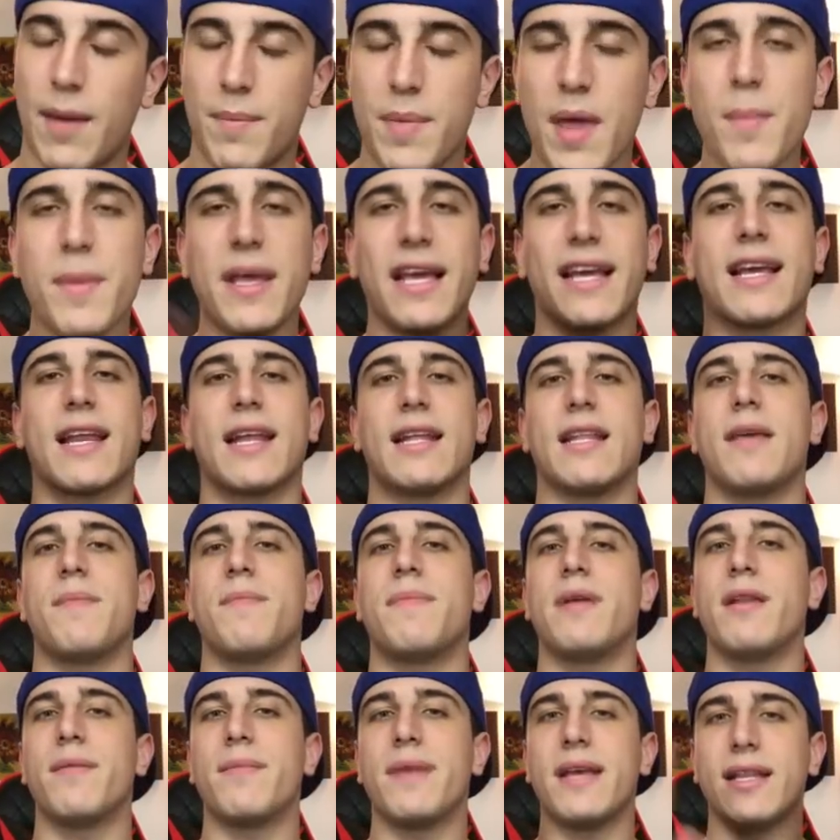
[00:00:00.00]
Abbiamo
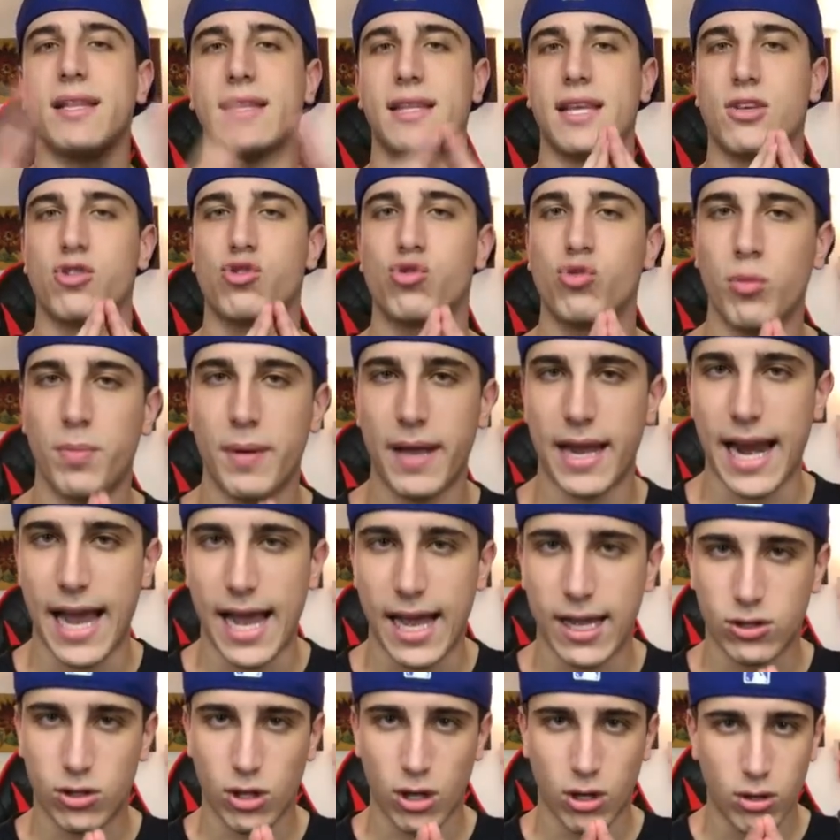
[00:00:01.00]
incredibilmente
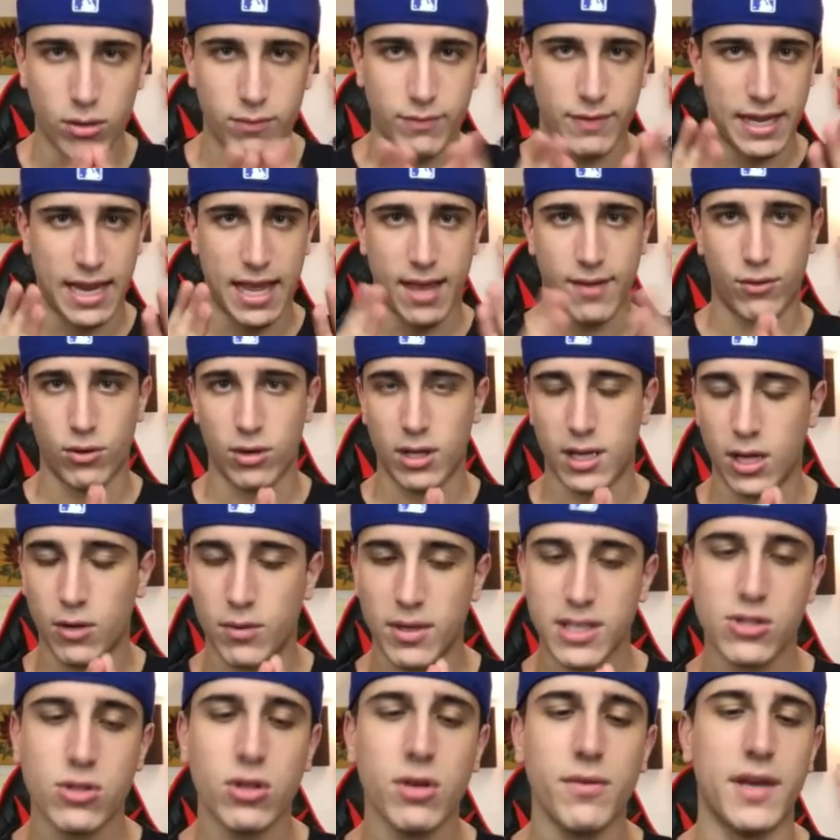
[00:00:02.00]
superato i convenevoli di
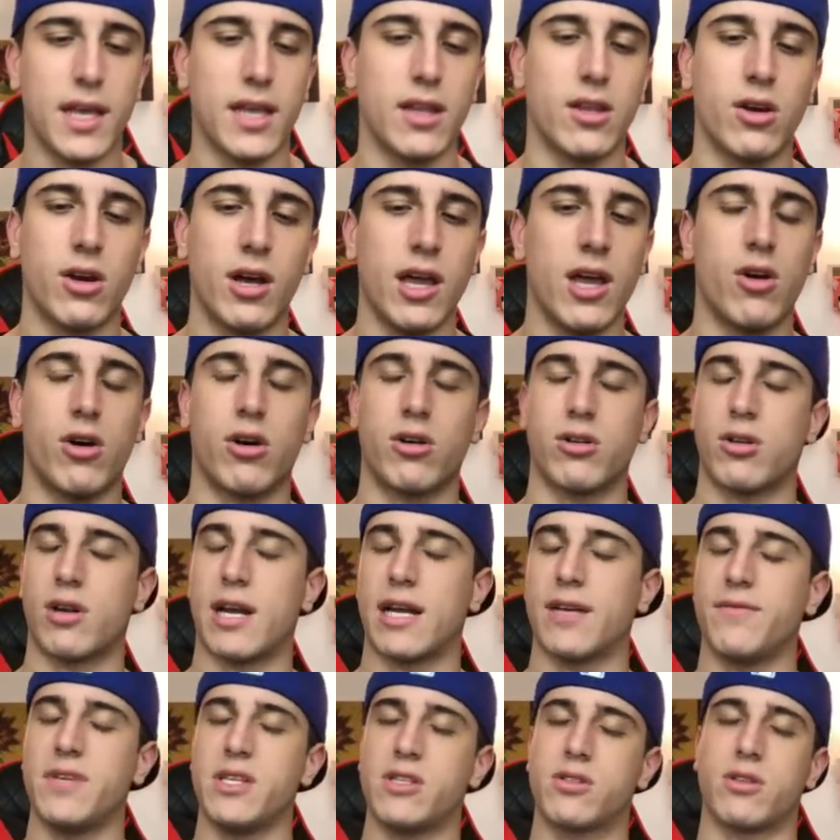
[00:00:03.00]
questo video e
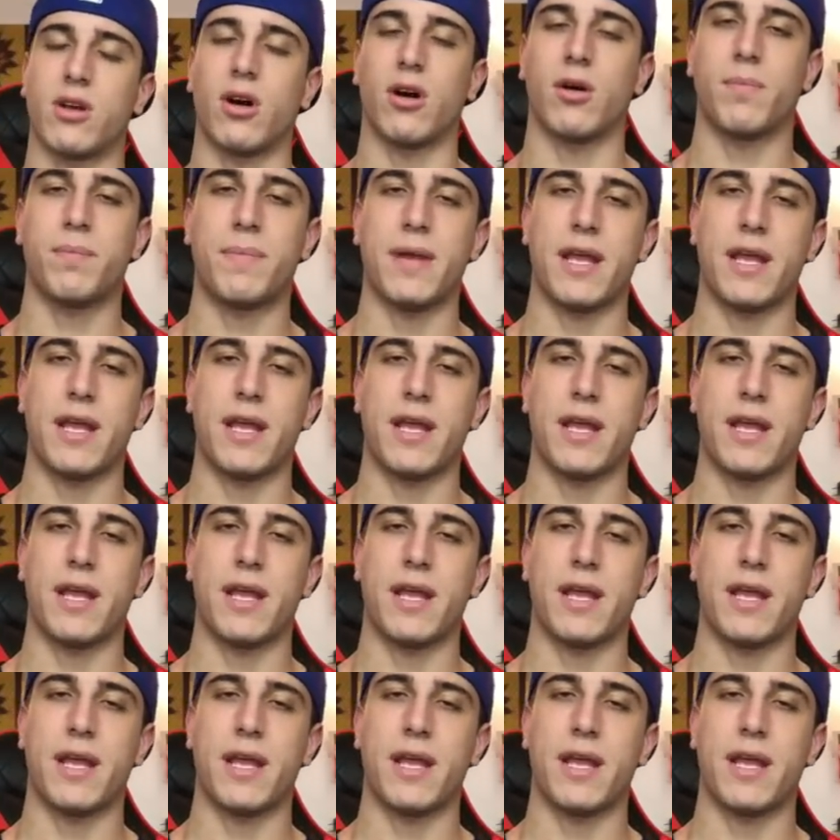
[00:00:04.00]
ora vi sto